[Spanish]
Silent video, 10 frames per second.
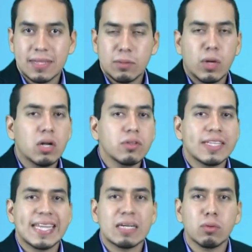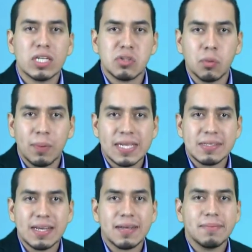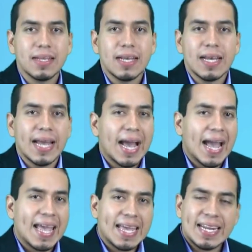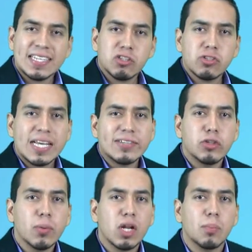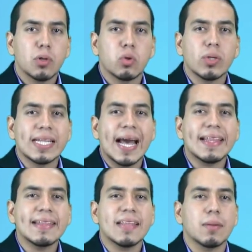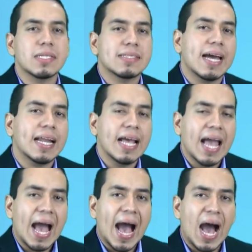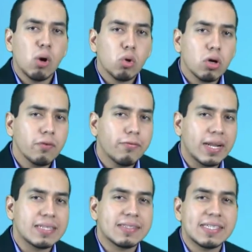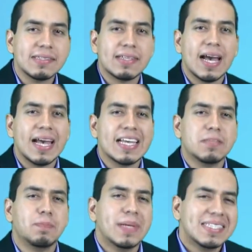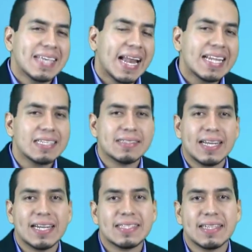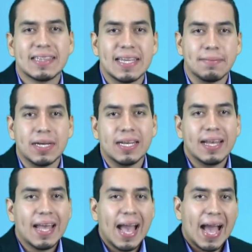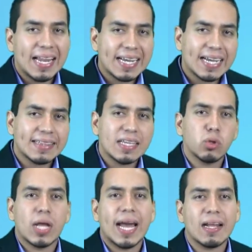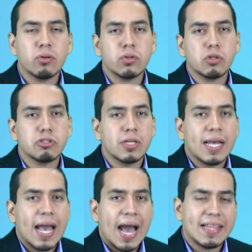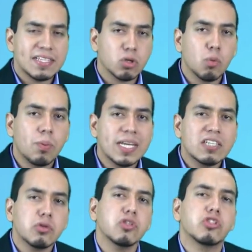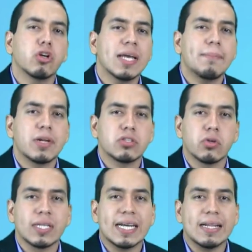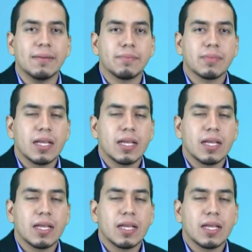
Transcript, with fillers: Bueno, te tengo una sorpresa. Eh, en estos días tuve la oportunidad de entrevistar a un conferencista especialista en este tema. A él le encanta ayudar a otros a descubrir su historia personal.